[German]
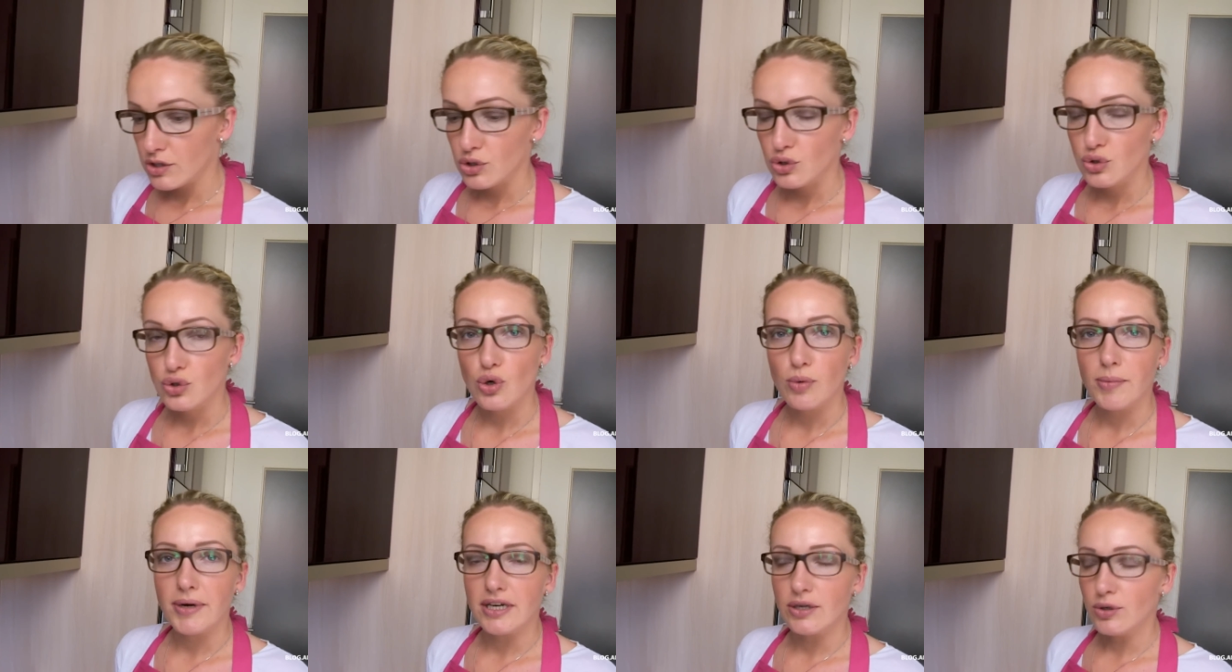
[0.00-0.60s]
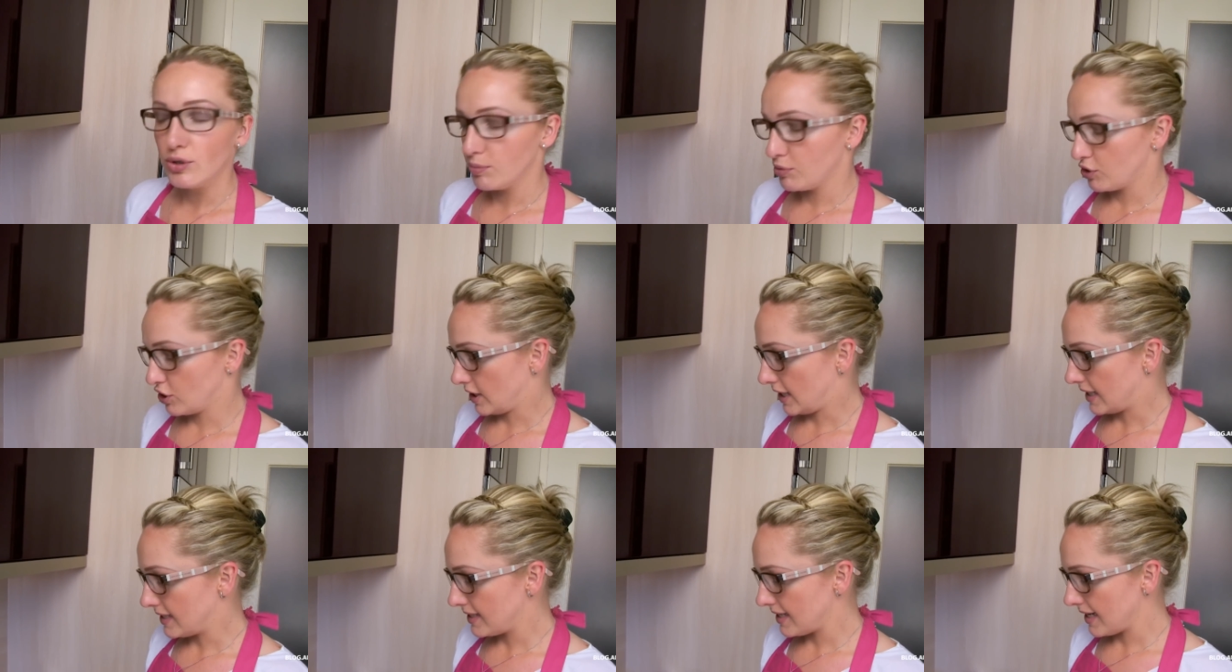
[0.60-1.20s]
So, meine
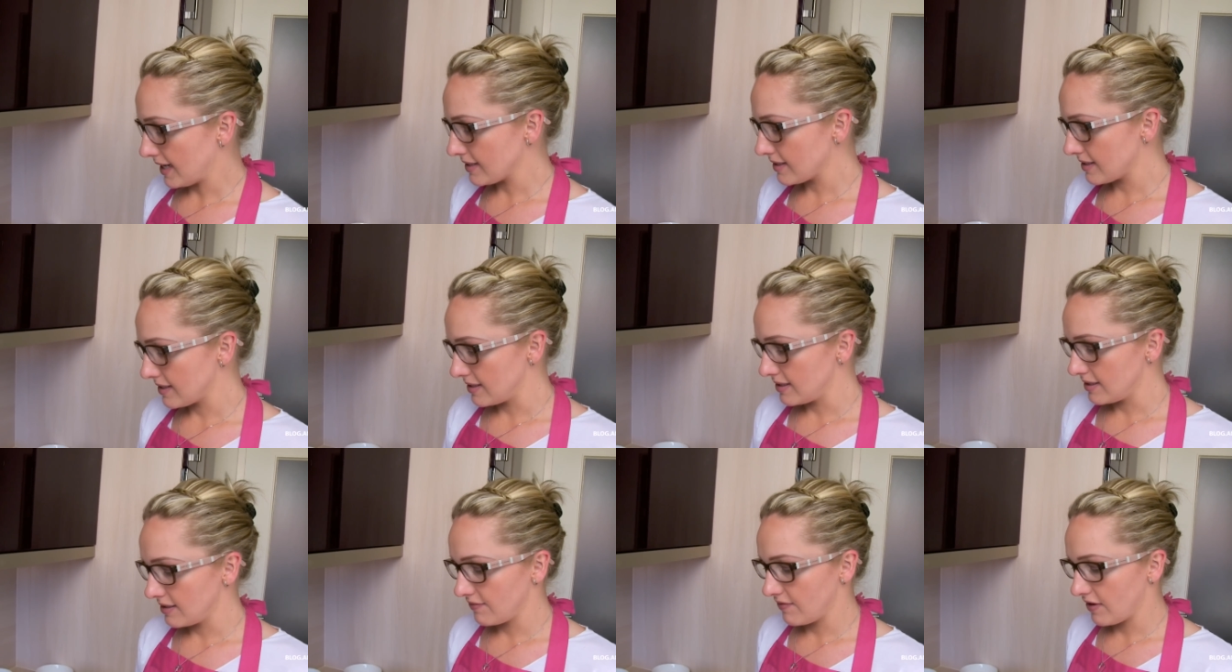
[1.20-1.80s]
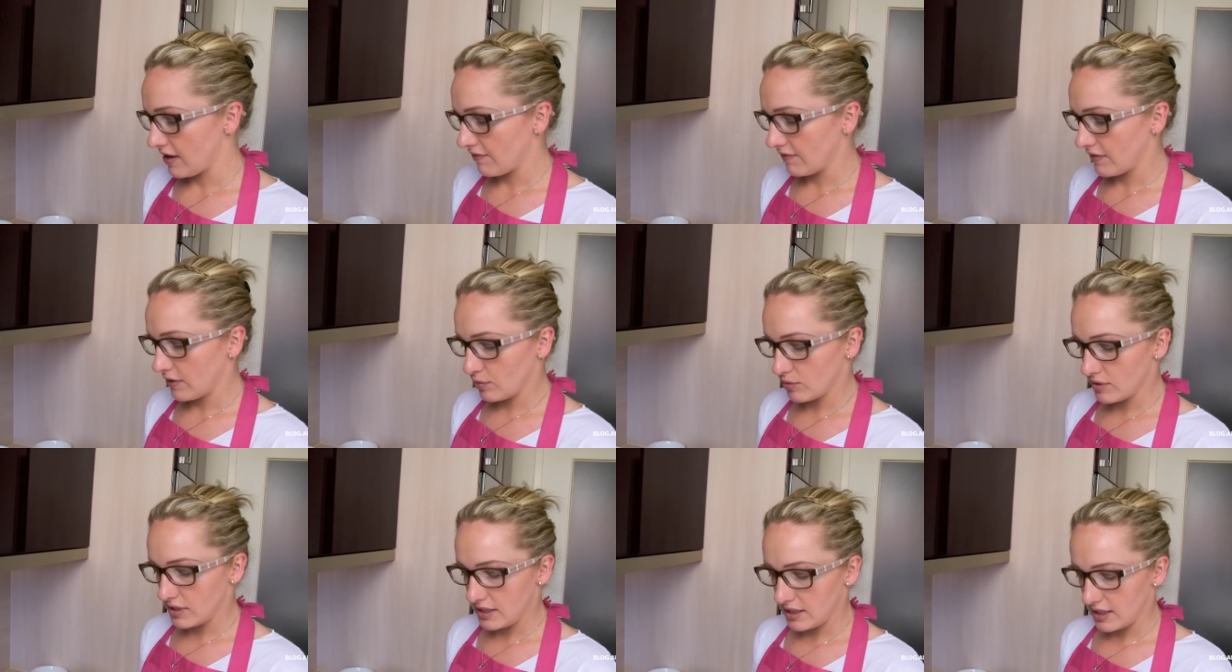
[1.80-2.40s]
Hübschen, als erstes werden wir
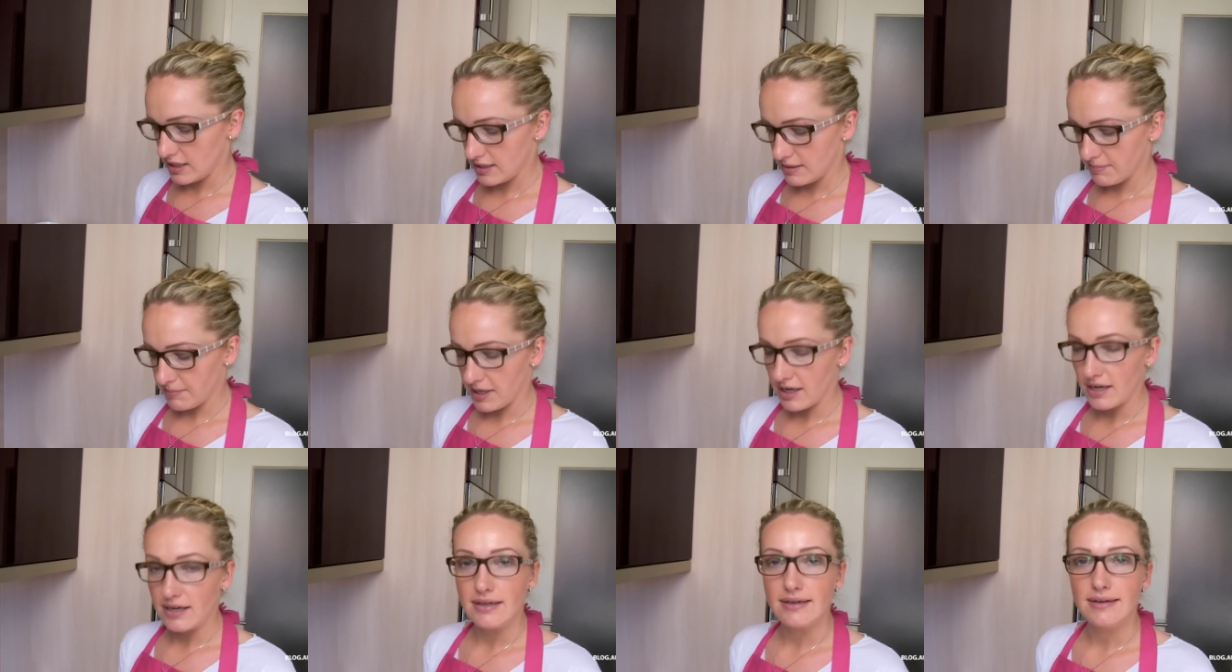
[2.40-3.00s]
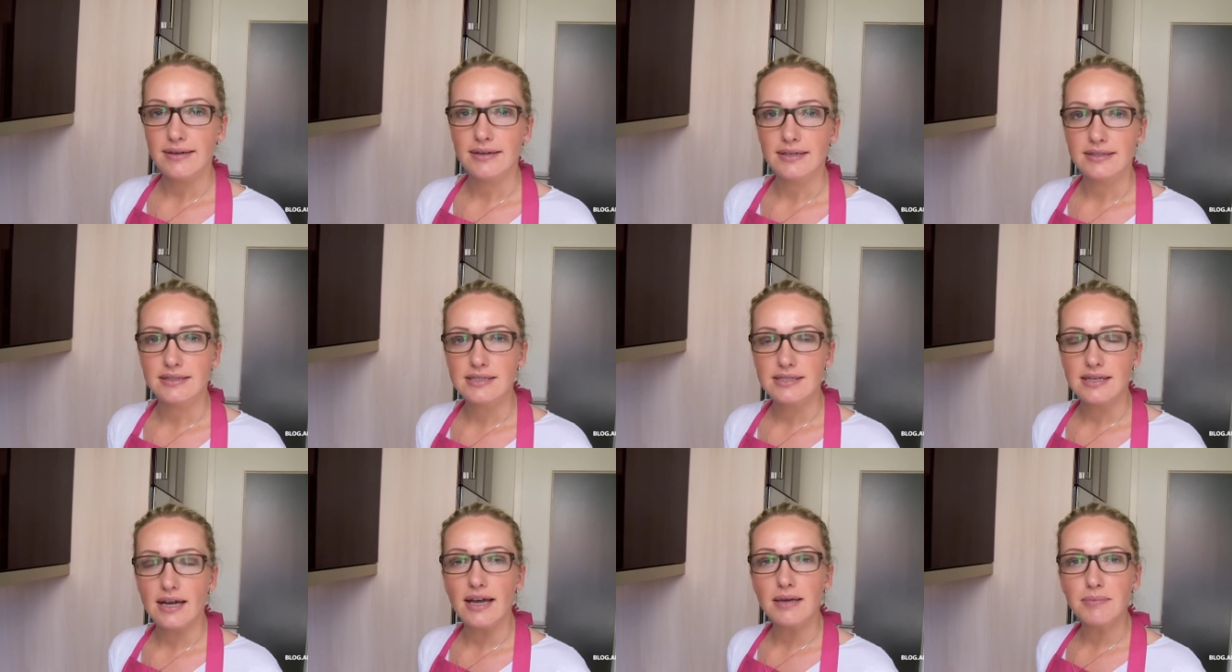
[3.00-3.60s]
uns jetzt mal äh,
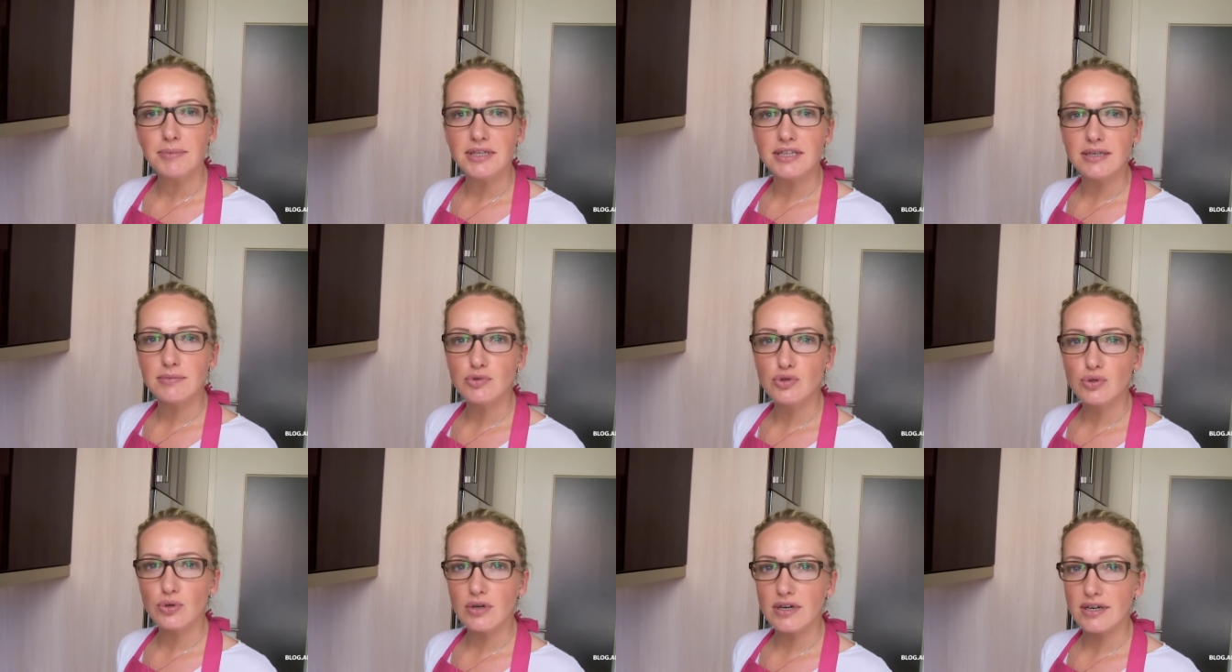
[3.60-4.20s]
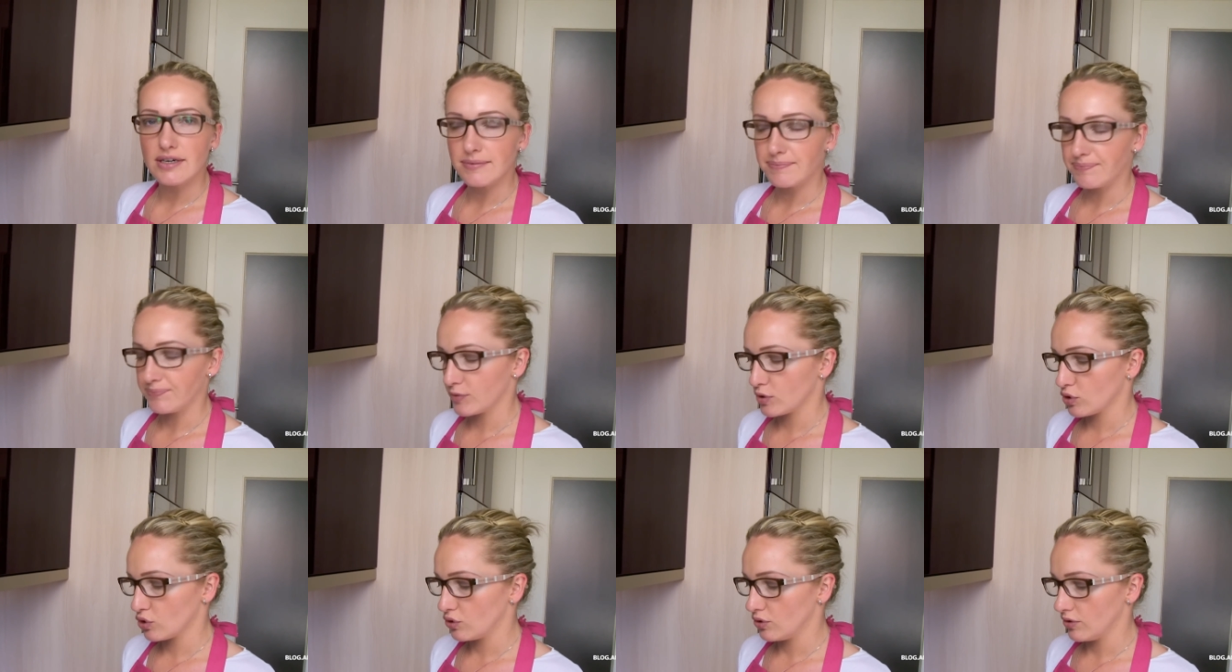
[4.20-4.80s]
das Ei mit dem Zucker
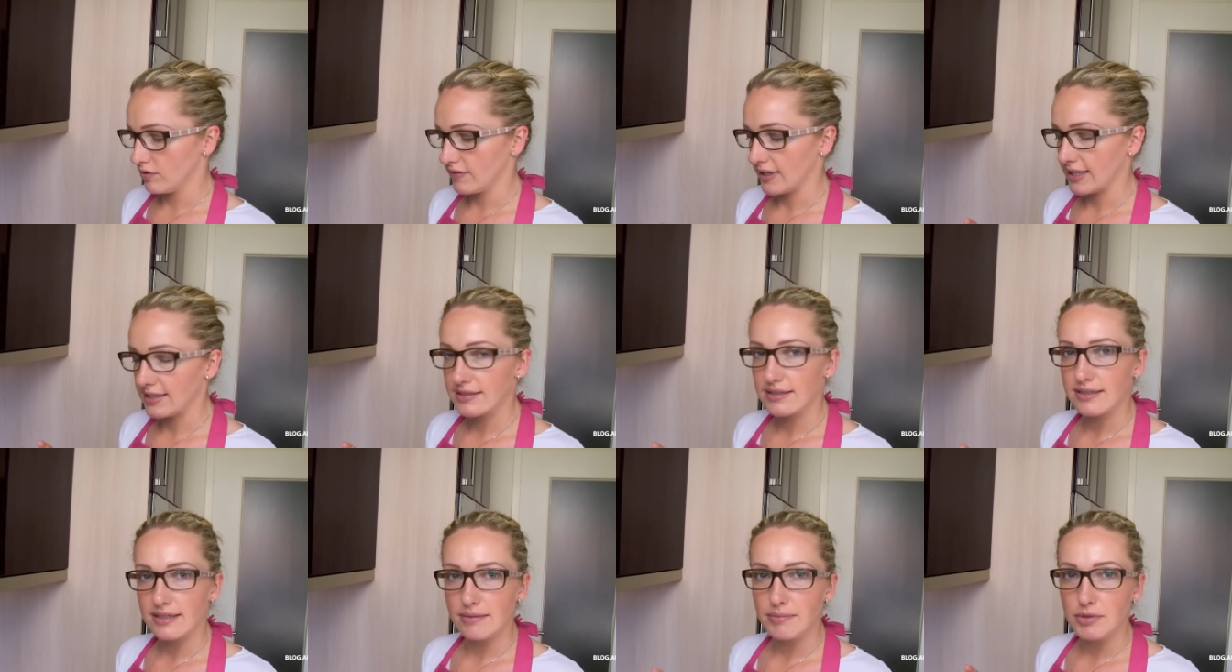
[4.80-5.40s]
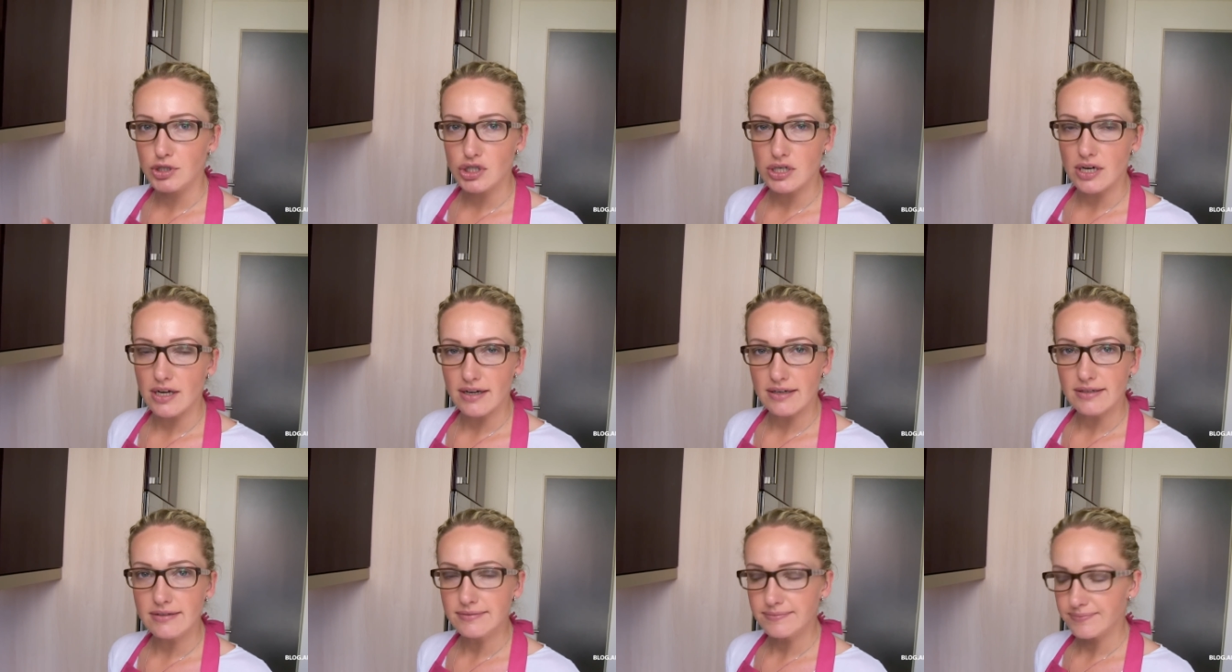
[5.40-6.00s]
schön weißcremig
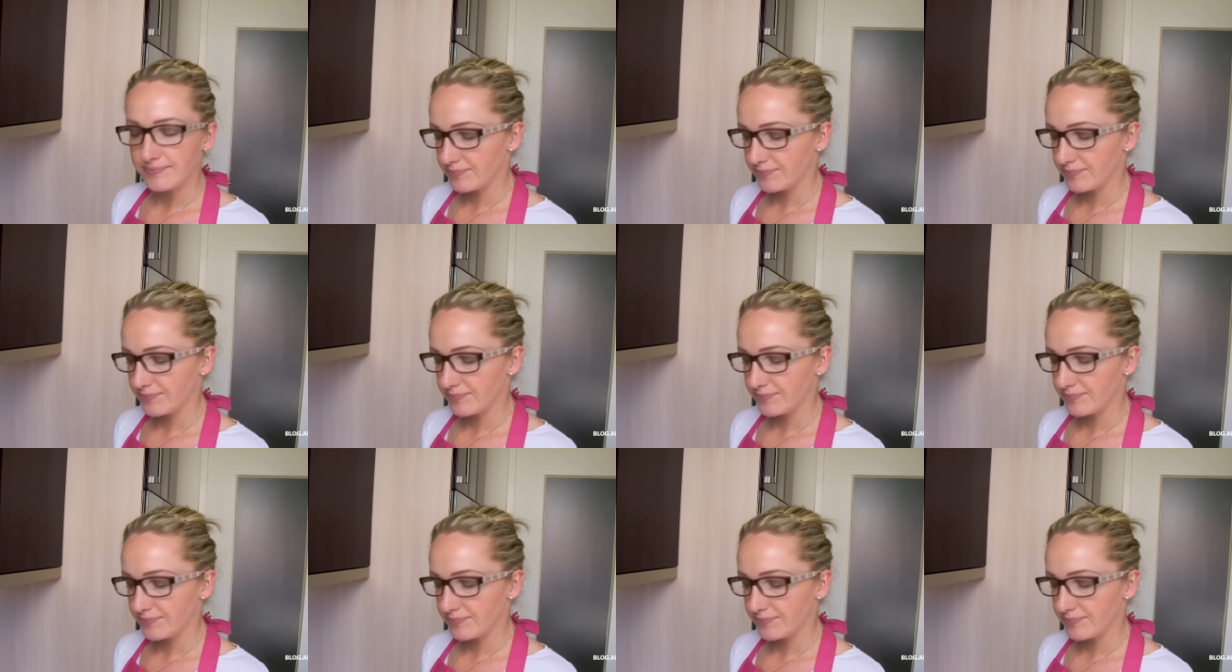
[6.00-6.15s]
schlagen.